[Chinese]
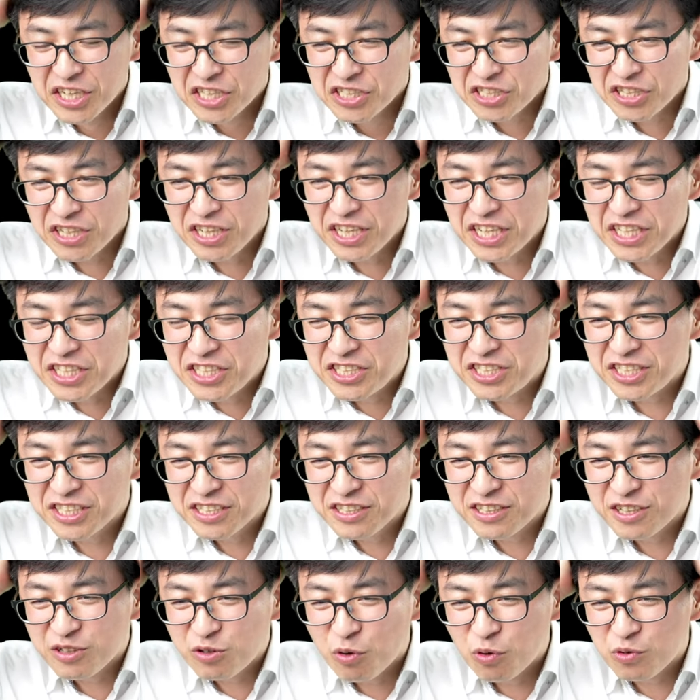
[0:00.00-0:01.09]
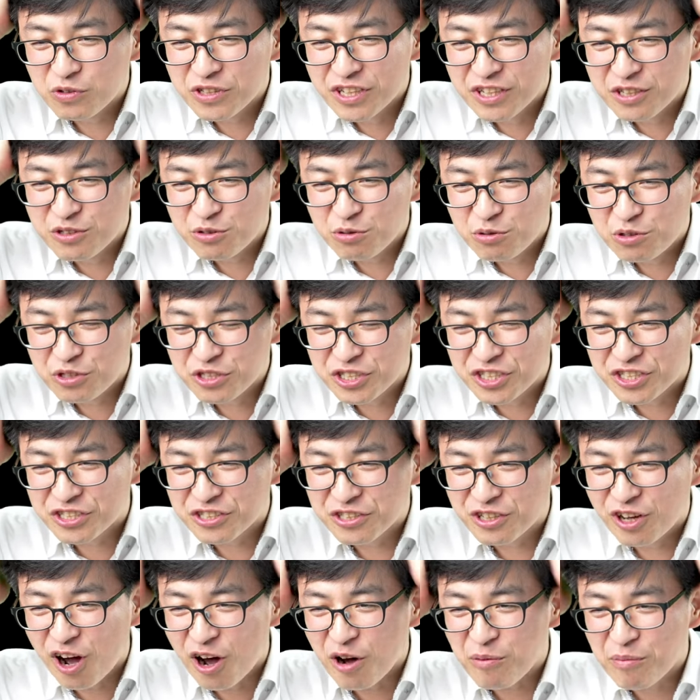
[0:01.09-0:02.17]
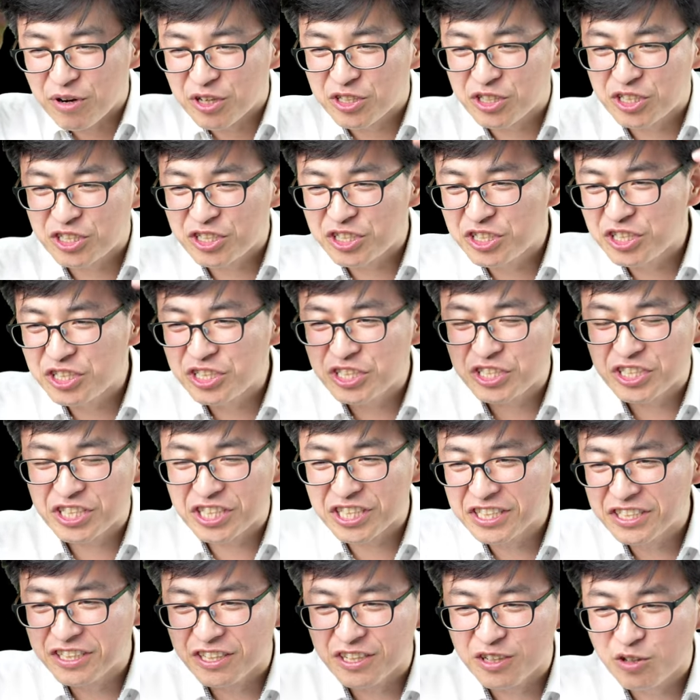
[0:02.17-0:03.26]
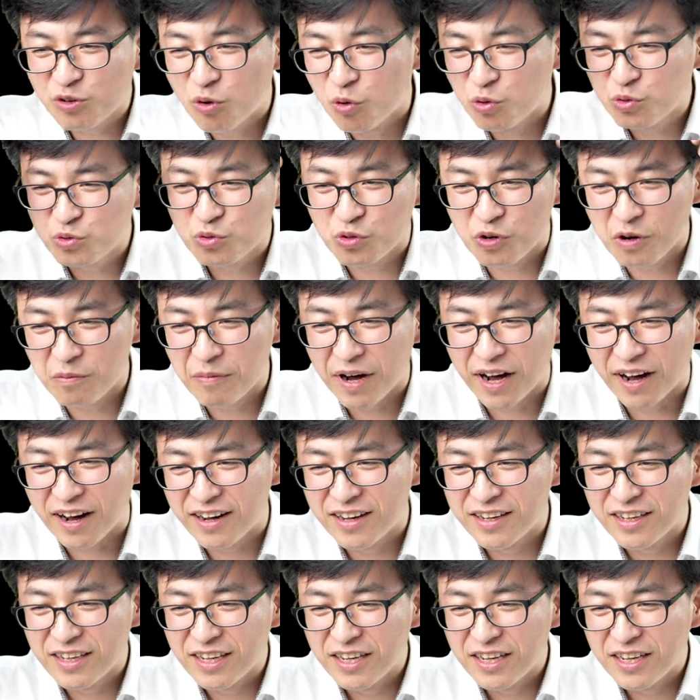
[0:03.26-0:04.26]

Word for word: 这理性的功能就是思考吗？知性的工作吗？